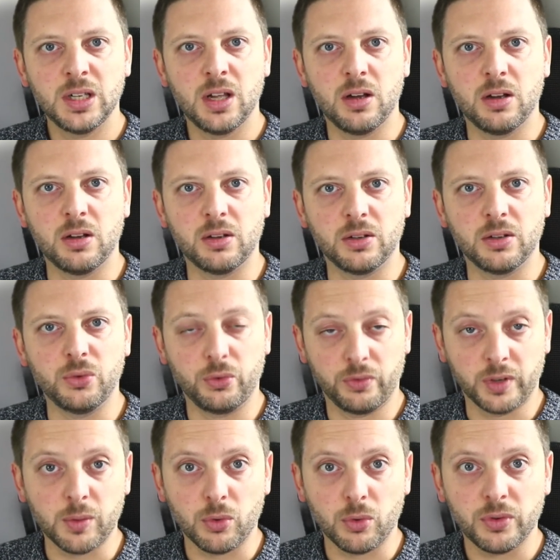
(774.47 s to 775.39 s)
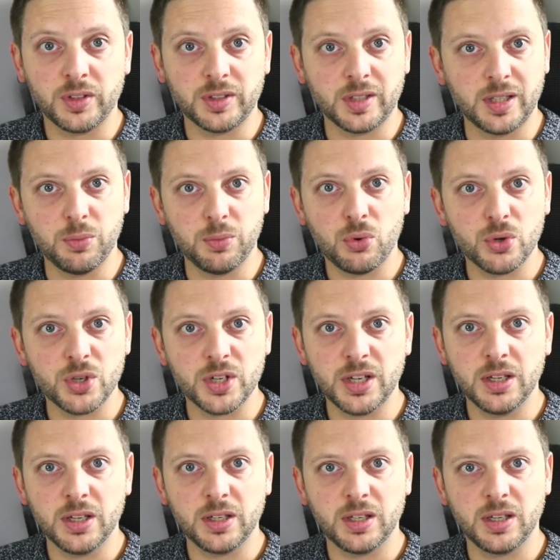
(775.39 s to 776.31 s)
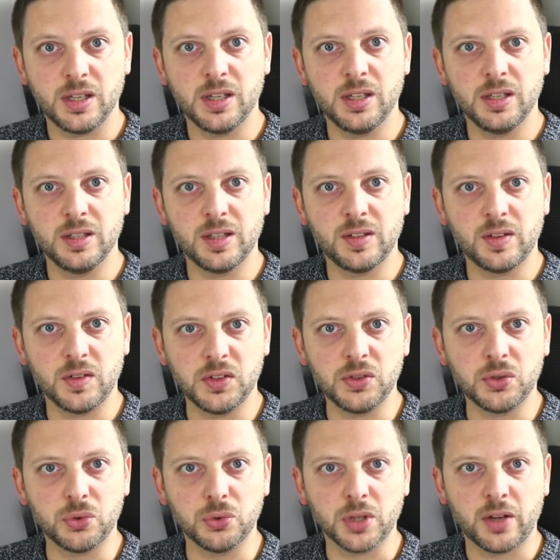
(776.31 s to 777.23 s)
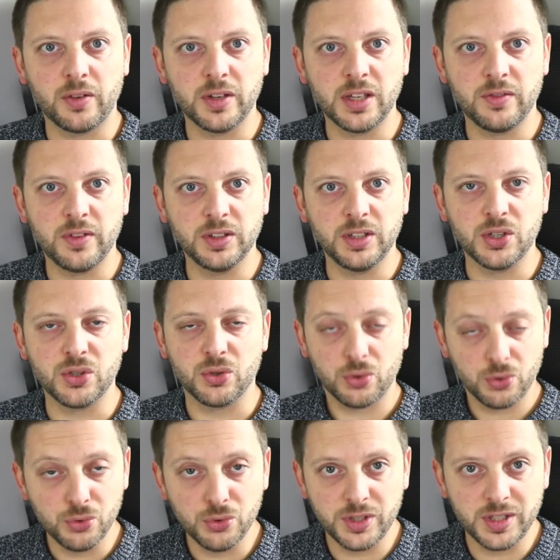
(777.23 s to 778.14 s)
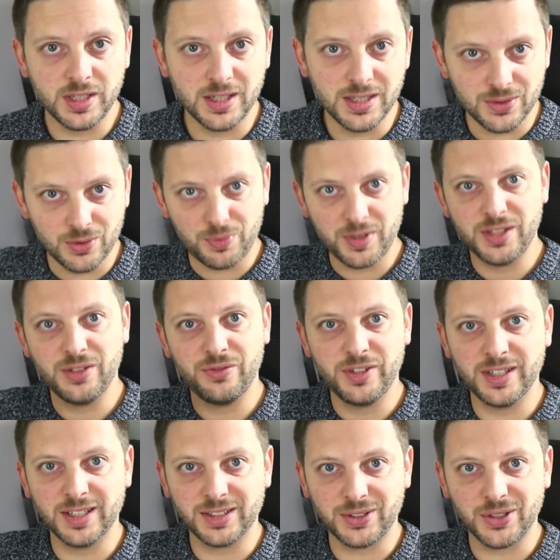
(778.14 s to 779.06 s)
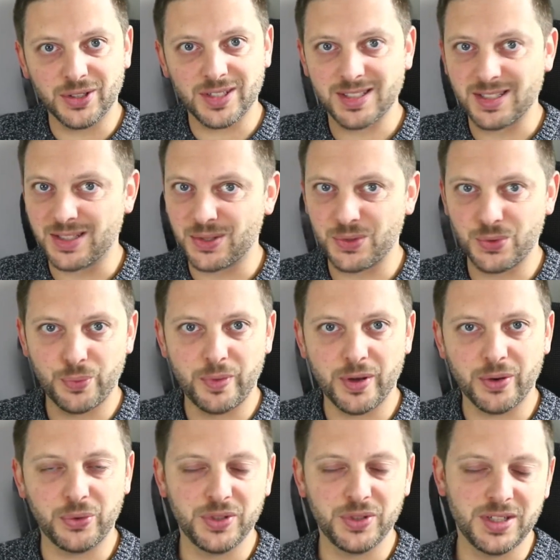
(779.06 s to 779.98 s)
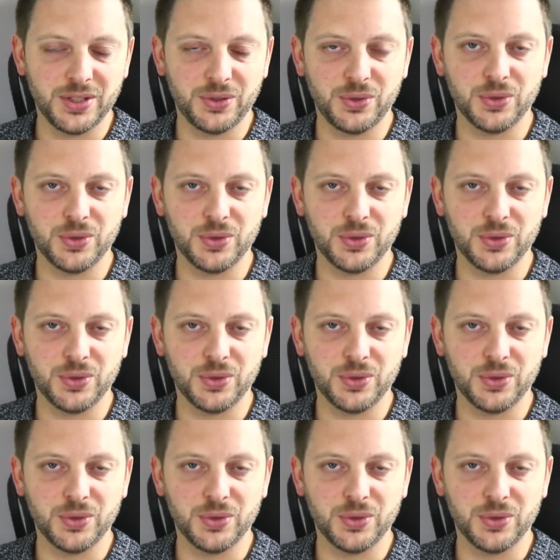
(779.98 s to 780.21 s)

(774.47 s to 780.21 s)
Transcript: Euh, donc vraiment, si tu as des projets qui nécessitent que tu travailles avec des gens, utilise le planificateur, c'est un super outil, tu